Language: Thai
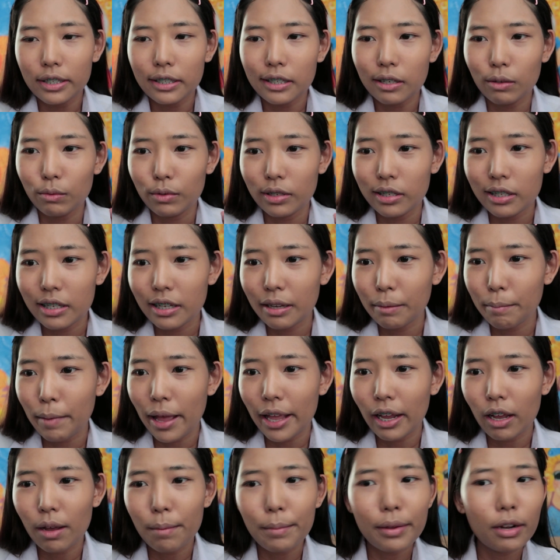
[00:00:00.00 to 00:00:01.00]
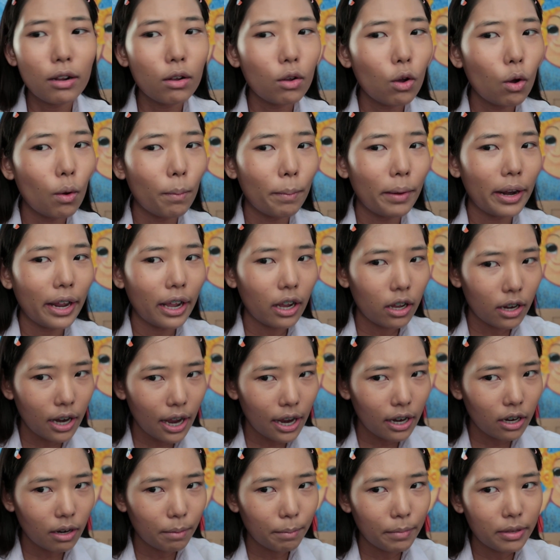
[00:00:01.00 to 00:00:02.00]
สิวจริงๆไหมก็ไม่ต้องกบอะไรก็
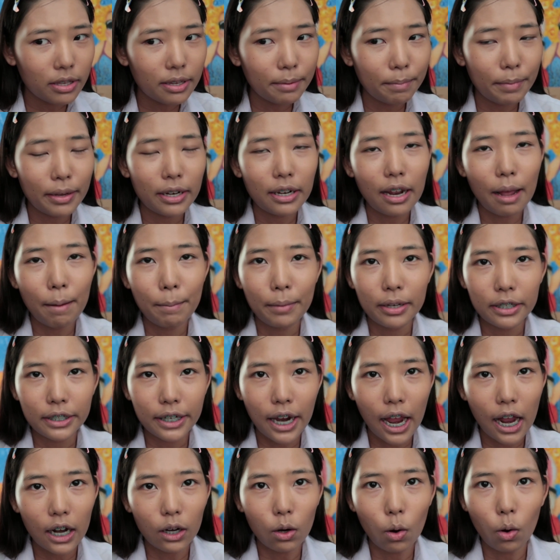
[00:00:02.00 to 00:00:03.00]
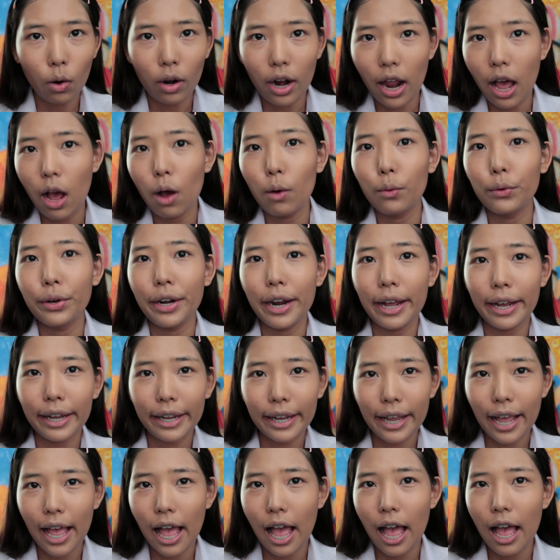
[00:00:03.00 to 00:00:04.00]
ได้นะมันจะเป็นธรรมชาติของเรานะ
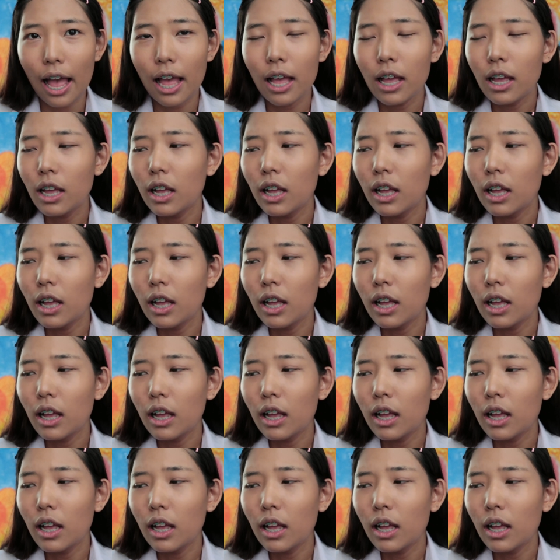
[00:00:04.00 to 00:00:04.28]
คะ